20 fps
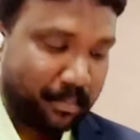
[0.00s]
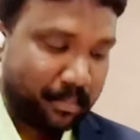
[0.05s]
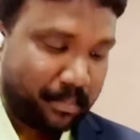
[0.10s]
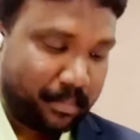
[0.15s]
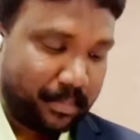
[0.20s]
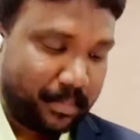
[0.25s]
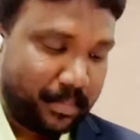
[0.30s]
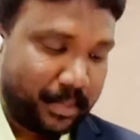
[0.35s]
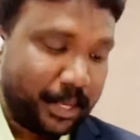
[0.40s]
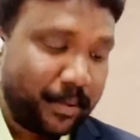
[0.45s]

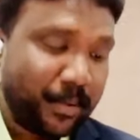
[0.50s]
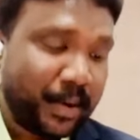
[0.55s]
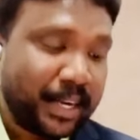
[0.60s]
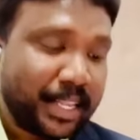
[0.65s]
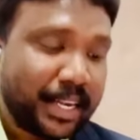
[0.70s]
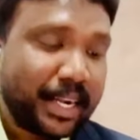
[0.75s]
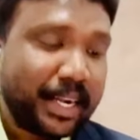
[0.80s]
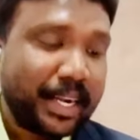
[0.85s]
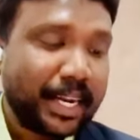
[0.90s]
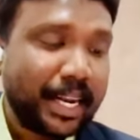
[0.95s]

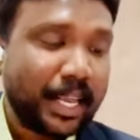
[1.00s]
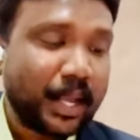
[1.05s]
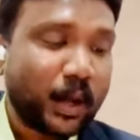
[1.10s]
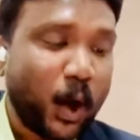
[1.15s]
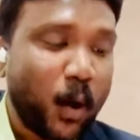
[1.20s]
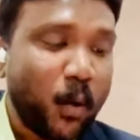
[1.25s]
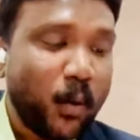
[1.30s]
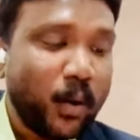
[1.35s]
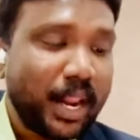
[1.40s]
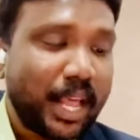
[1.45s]
ఏమంటారండి ఇక్కడ
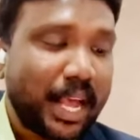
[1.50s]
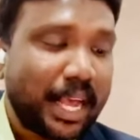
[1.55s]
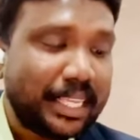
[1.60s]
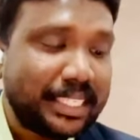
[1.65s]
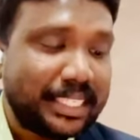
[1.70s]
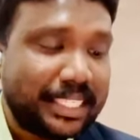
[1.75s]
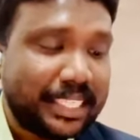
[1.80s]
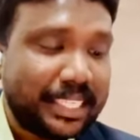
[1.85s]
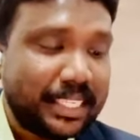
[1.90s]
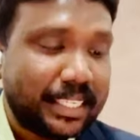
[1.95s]
కావున
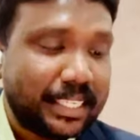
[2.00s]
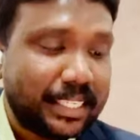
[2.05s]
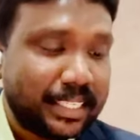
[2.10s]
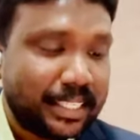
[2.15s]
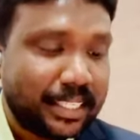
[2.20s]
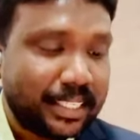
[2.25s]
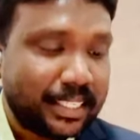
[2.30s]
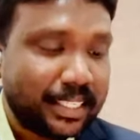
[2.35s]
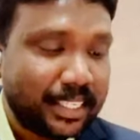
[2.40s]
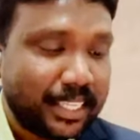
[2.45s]

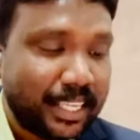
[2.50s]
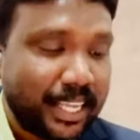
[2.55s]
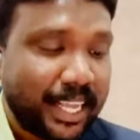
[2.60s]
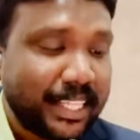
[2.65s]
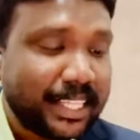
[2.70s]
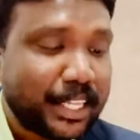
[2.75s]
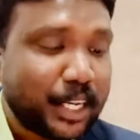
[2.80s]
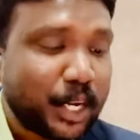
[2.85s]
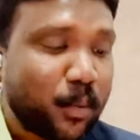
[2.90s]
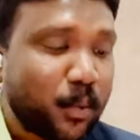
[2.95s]
ఏ
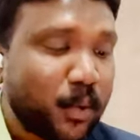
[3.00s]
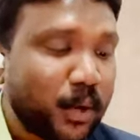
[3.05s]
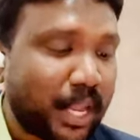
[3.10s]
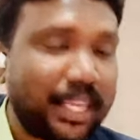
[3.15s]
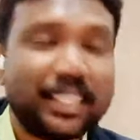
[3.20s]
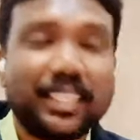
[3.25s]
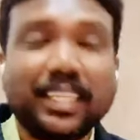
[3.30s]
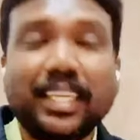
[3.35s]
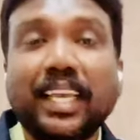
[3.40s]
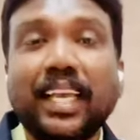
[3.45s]
దినమున
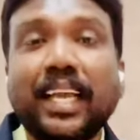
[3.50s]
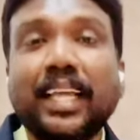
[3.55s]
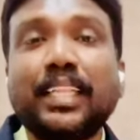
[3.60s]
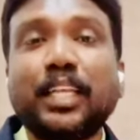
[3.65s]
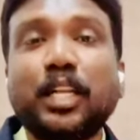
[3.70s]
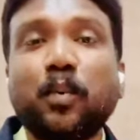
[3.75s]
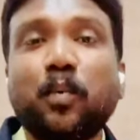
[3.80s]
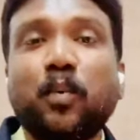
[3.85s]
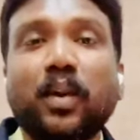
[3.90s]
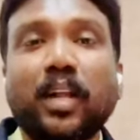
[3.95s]
ఏ
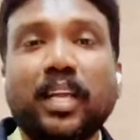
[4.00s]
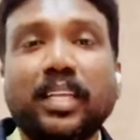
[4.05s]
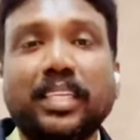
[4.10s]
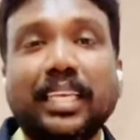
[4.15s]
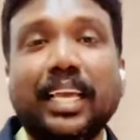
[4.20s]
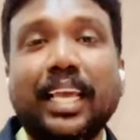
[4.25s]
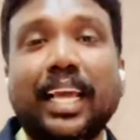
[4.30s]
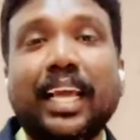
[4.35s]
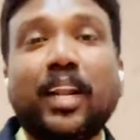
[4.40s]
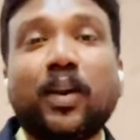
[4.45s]
దినమున ఏ
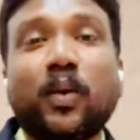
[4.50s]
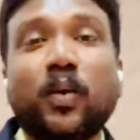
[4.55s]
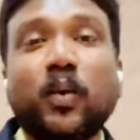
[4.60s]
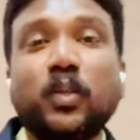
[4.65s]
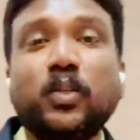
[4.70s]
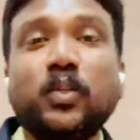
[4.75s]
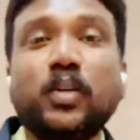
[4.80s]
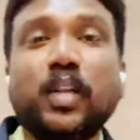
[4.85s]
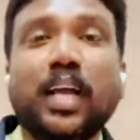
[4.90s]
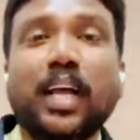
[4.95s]
రోజున